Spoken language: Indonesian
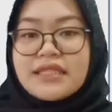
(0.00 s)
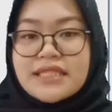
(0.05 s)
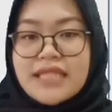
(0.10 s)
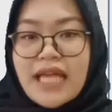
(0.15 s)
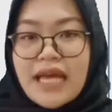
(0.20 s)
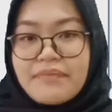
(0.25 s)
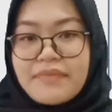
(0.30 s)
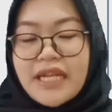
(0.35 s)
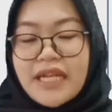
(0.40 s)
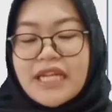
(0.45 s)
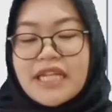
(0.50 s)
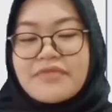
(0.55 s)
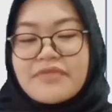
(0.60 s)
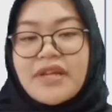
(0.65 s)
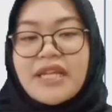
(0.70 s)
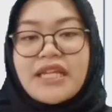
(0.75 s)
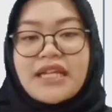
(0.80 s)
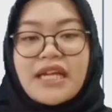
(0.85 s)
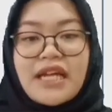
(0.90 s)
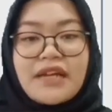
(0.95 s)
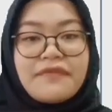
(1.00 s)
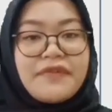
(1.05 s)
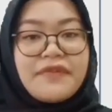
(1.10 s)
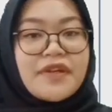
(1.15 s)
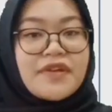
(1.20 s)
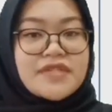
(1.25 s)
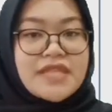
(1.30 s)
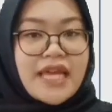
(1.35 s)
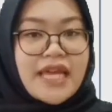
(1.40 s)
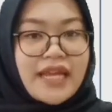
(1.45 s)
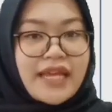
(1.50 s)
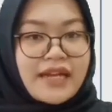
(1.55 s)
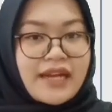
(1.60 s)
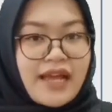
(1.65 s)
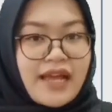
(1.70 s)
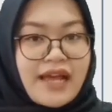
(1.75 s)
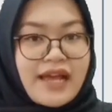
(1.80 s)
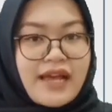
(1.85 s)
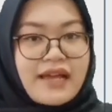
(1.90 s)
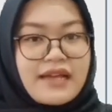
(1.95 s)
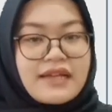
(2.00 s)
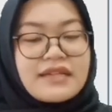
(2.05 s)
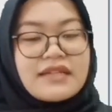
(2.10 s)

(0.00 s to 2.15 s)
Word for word: stabil dibandingkan virus RNA.